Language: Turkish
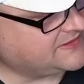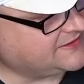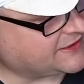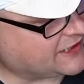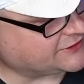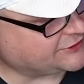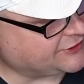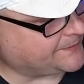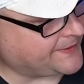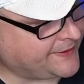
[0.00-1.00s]
Sizce kaç
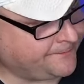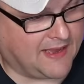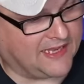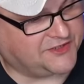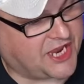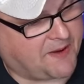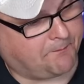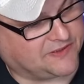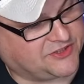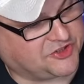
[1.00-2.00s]
kişi yapar? Bence
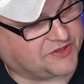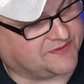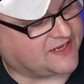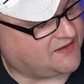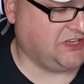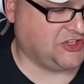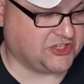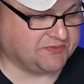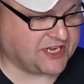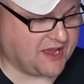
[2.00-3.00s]
yapmaz hiç kimse. Hiç
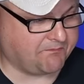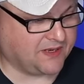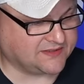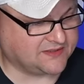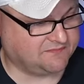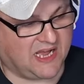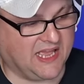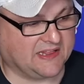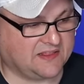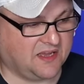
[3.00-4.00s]
kimse yapmaz.
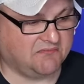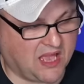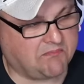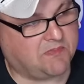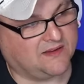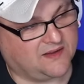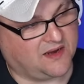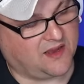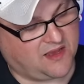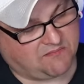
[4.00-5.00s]
Hayatta.
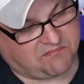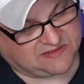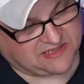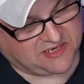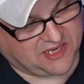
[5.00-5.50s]
Yapmazlar ya yapmazlar.